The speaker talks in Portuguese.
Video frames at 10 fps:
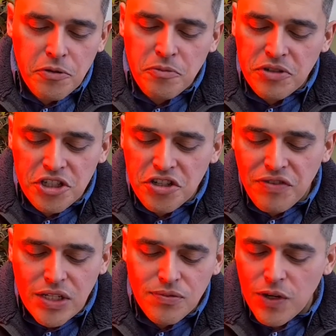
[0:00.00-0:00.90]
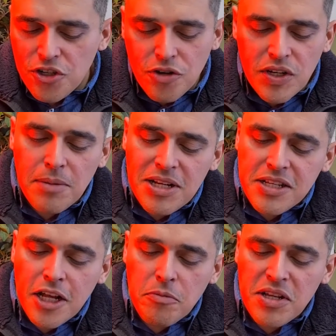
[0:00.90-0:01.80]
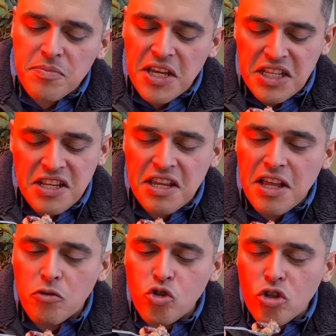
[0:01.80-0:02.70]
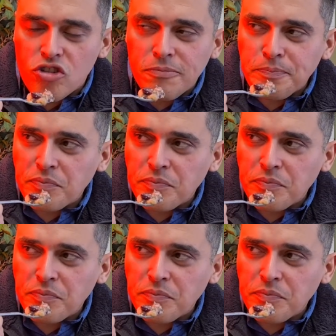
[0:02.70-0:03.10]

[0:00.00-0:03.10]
como a gente faz o feijão aqui brasileiro mesmo. Esse aqui tá gostoso.